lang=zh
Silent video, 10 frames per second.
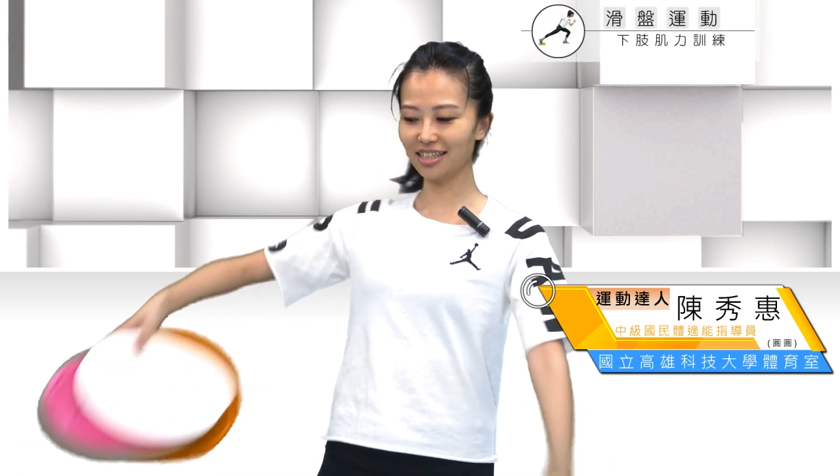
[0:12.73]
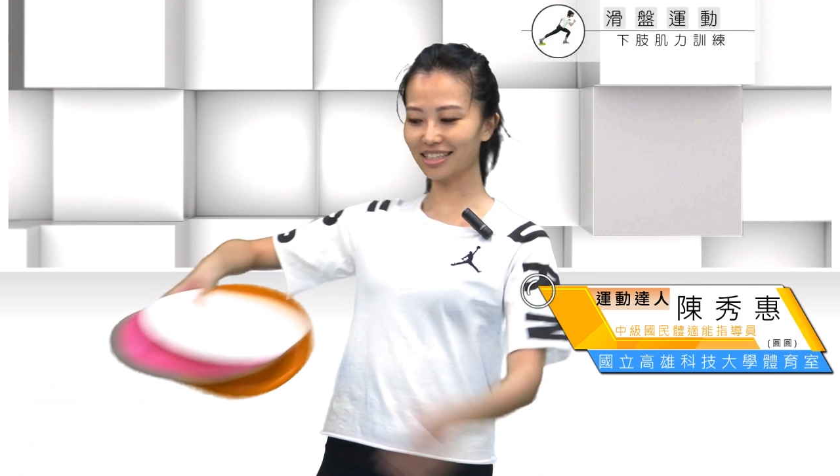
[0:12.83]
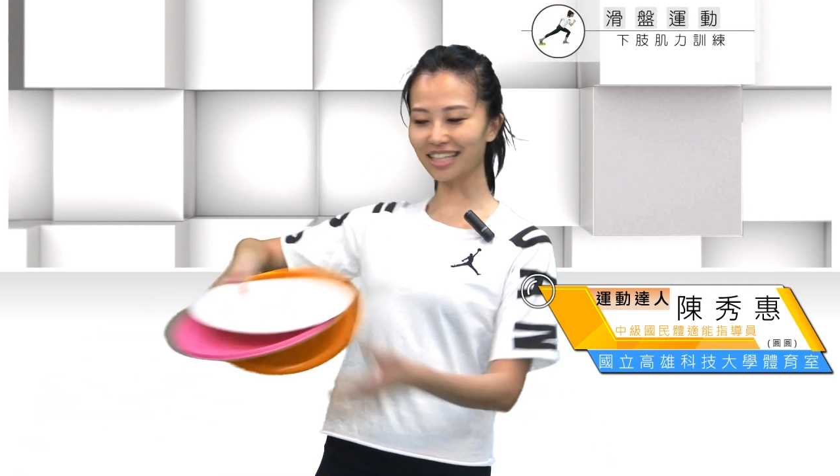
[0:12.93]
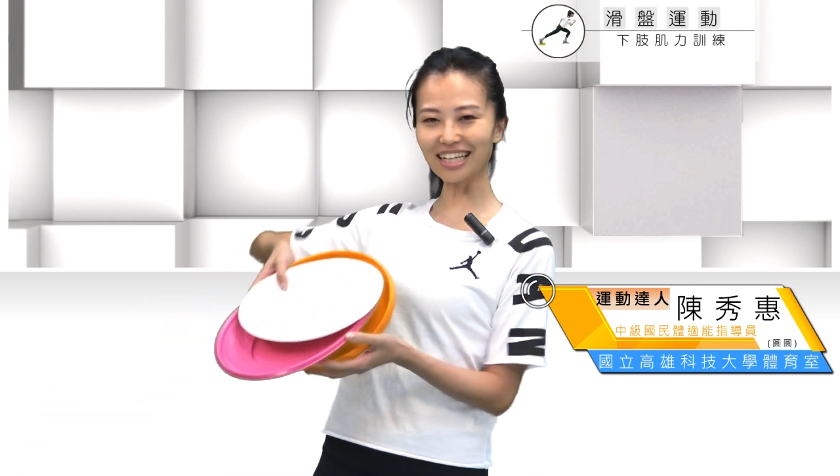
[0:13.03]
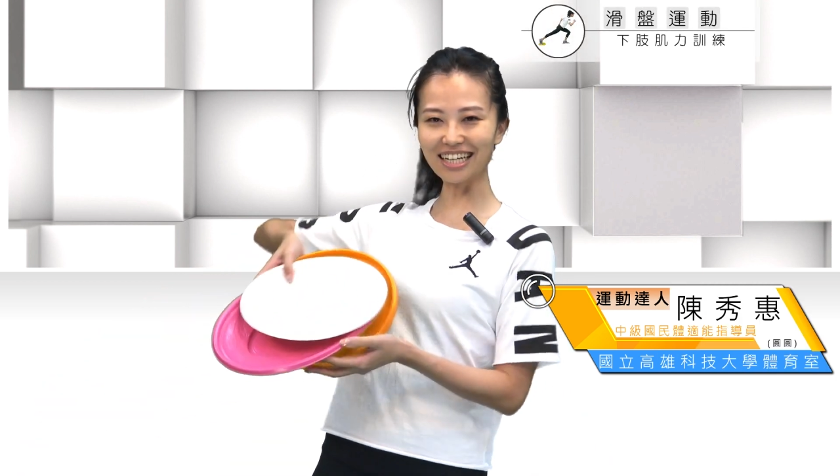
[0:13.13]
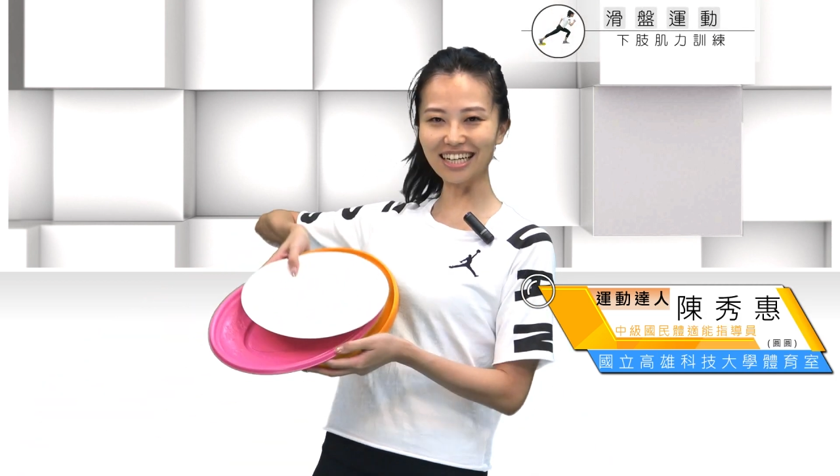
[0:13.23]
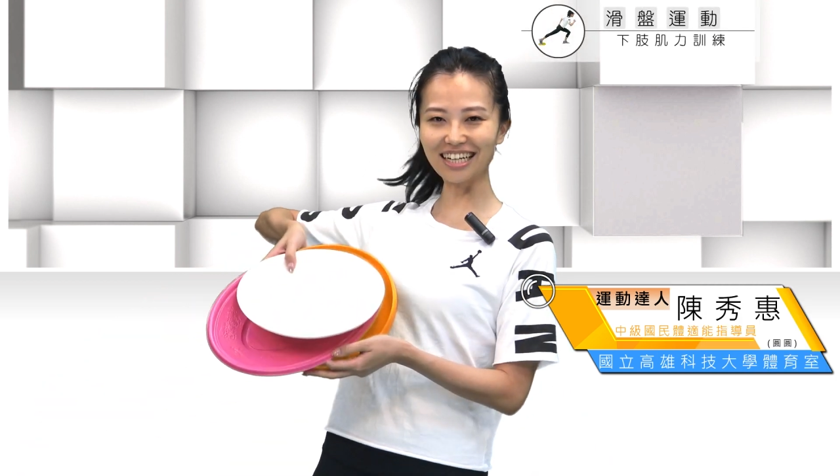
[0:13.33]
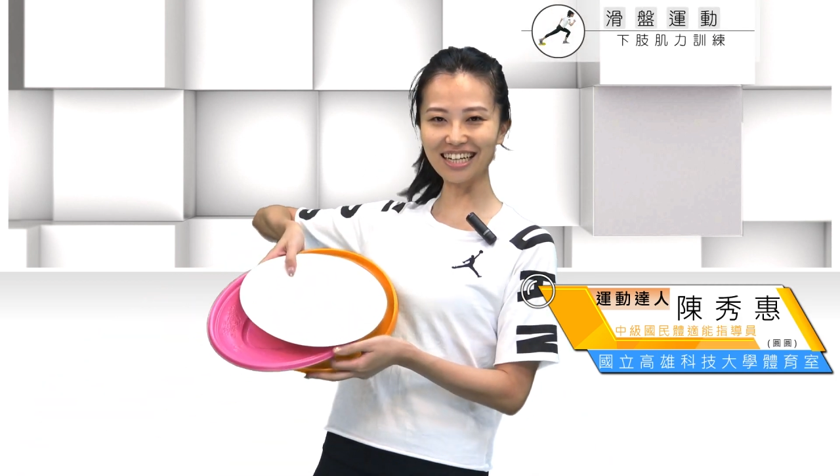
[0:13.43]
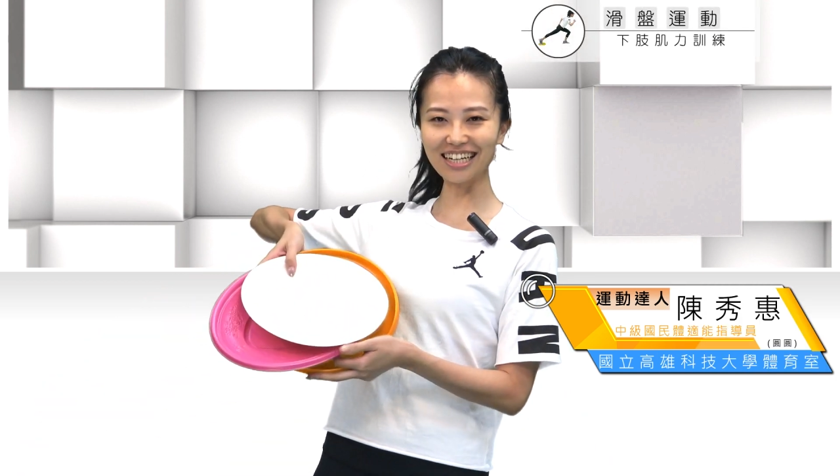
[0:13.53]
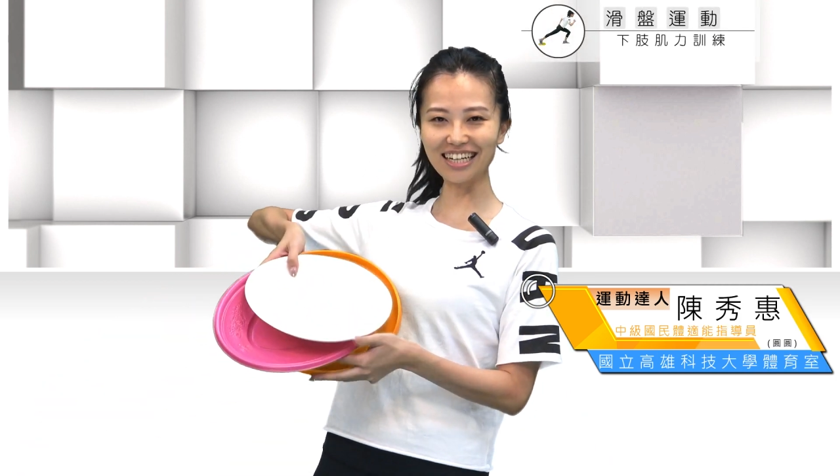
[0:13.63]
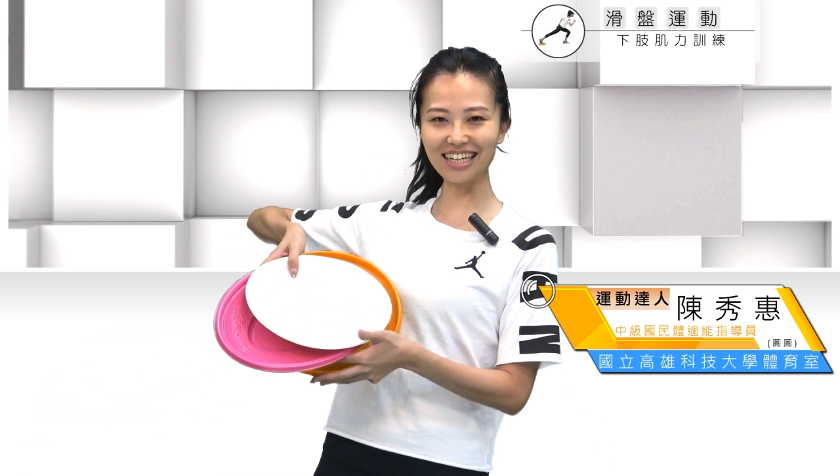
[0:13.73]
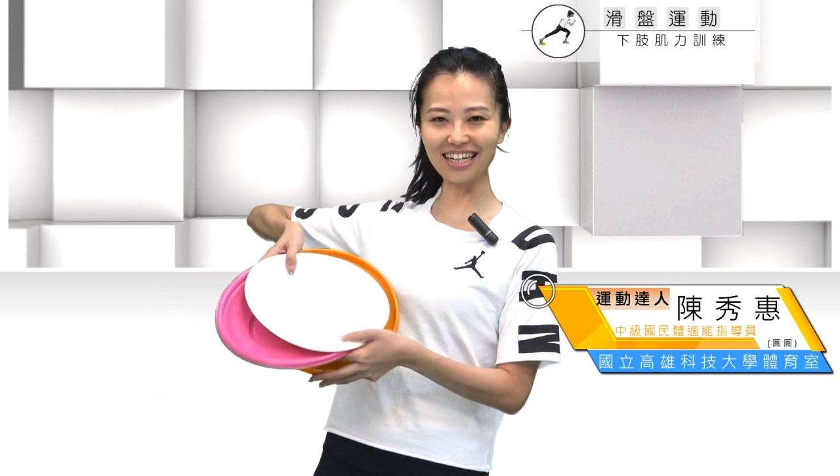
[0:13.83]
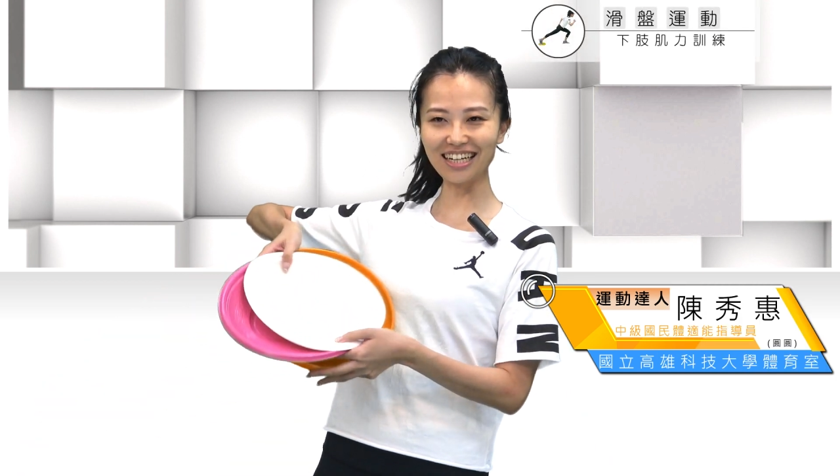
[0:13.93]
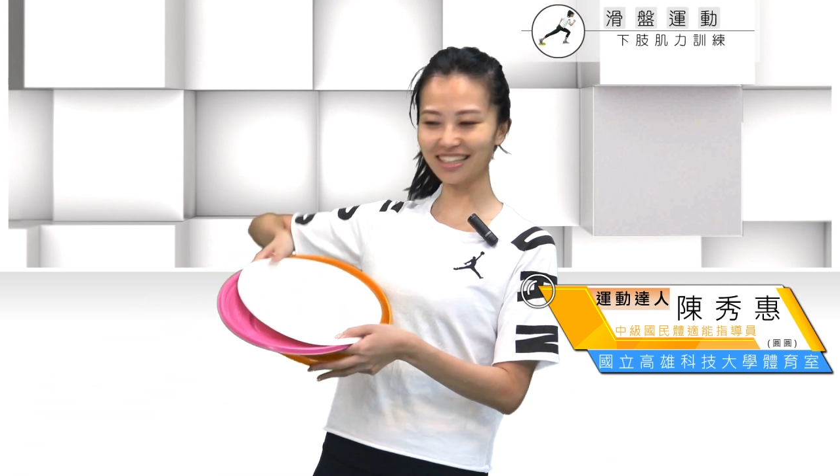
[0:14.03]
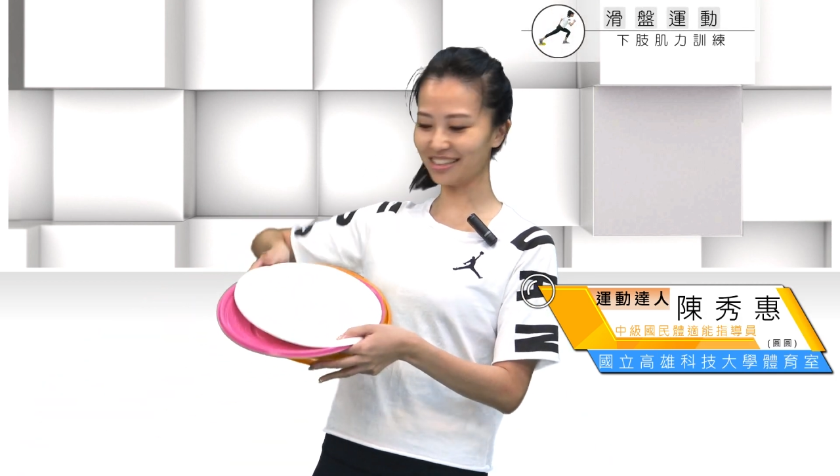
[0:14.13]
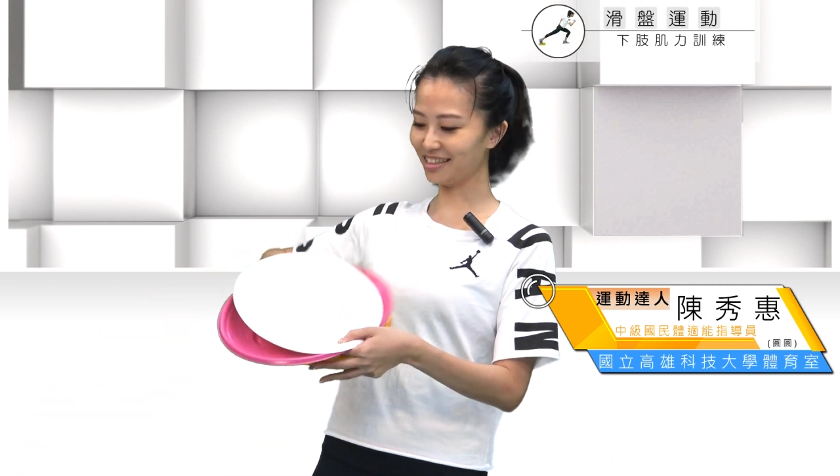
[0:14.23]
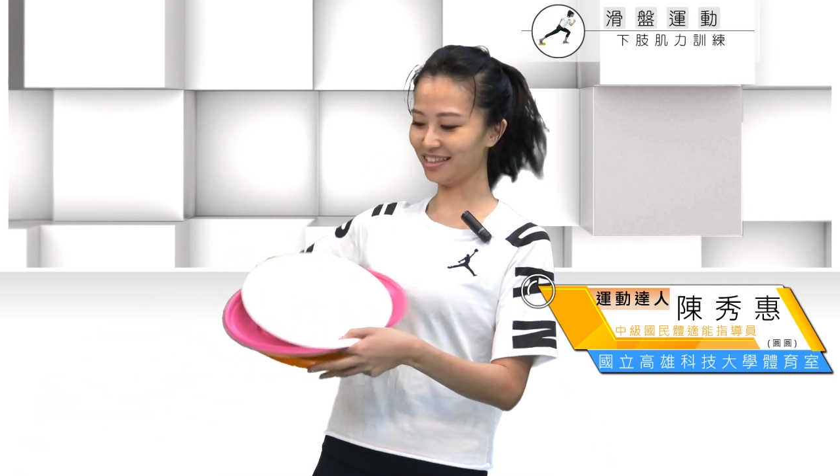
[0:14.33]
噔，